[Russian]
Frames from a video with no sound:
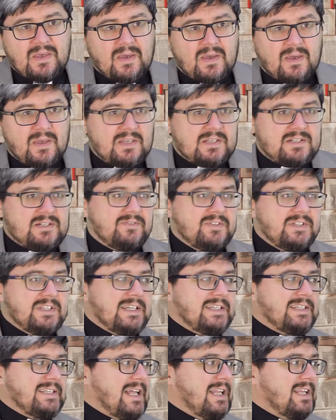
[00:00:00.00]
Если вы
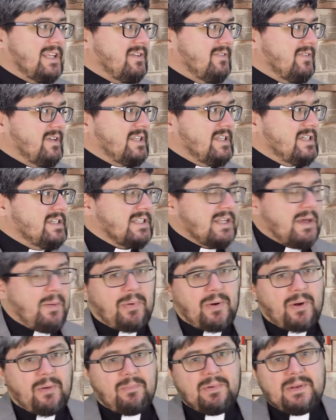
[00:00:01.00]
наталкиваетесь на
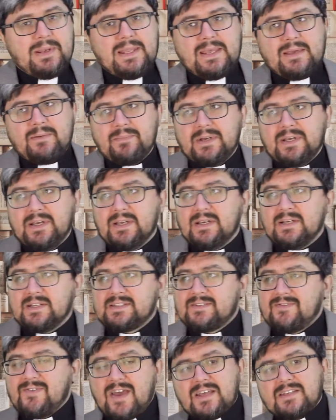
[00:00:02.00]
проблемы,
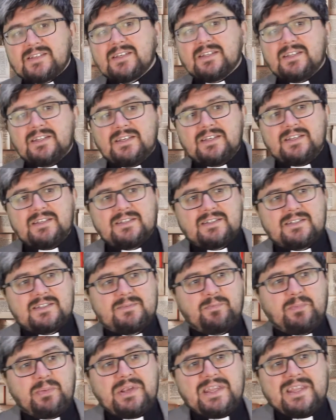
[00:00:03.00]
связанные с
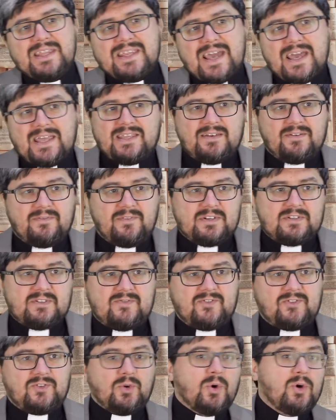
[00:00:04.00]
принятием вас
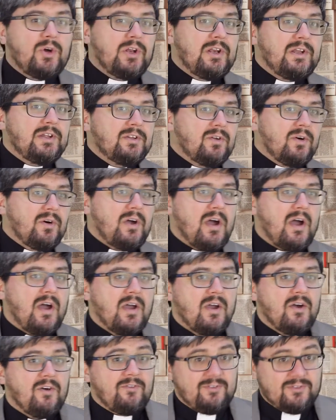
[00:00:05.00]
в то или иное
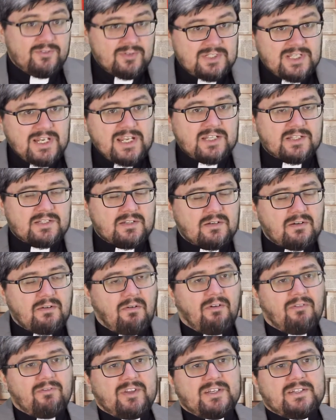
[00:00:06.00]
внутри
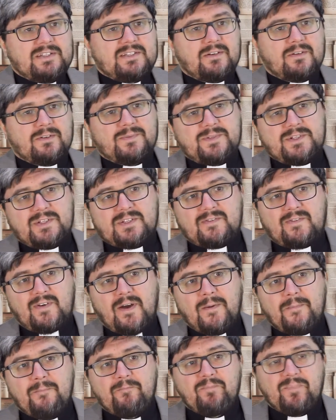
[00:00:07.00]
церковное сообщество,
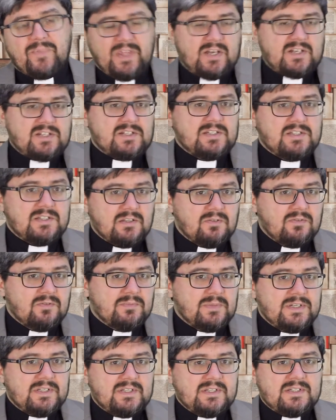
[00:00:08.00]
также
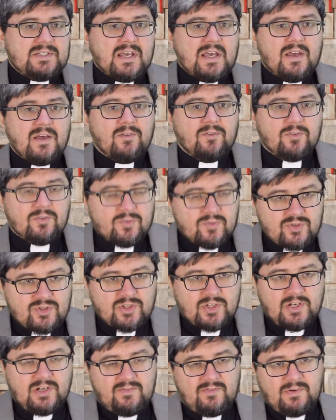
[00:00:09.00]
задумайтесь,
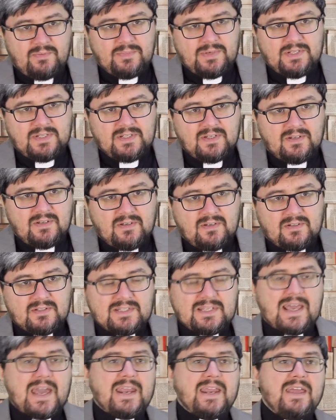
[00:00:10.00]
нужно ли вам это.
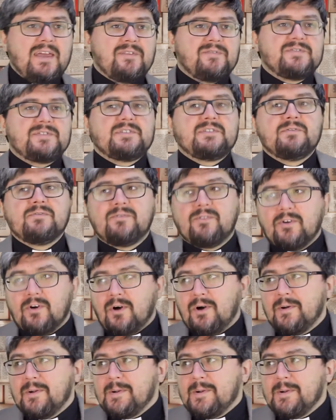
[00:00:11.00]
Скорее всего,